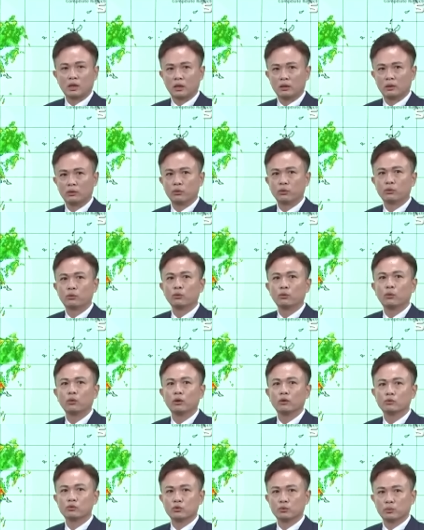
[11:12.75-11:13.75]
可能预估
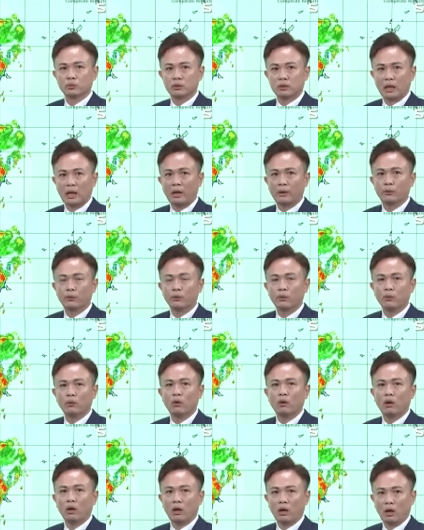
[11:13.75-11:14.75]
会有局部大雨
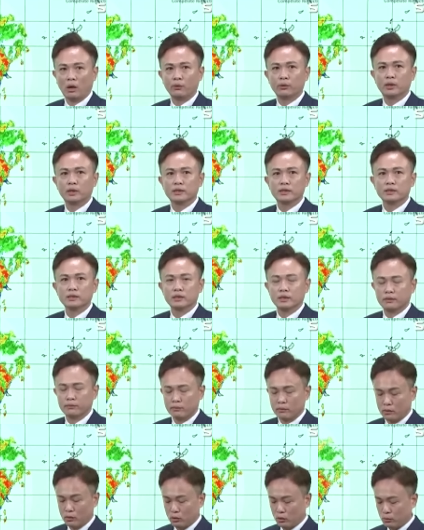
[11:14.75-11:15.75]
或豪雨的情形，
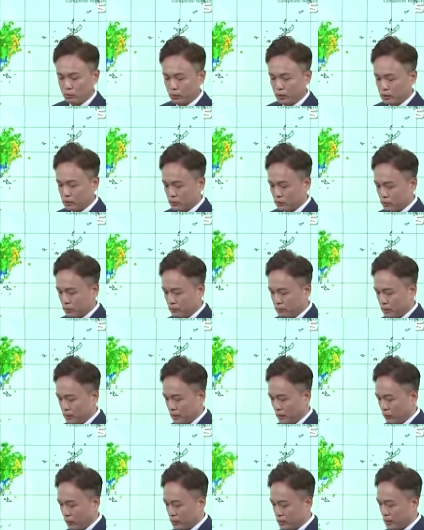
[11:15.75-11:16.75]
我们会持续密
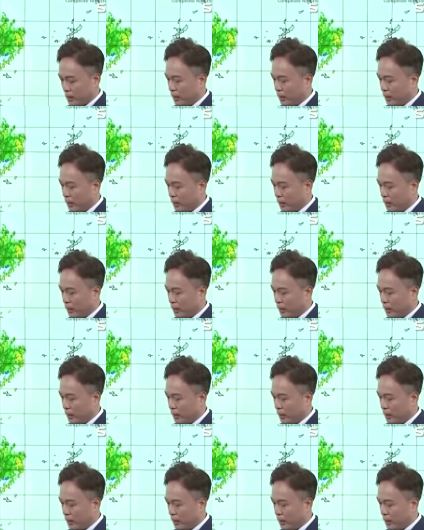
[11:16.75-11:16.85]
切观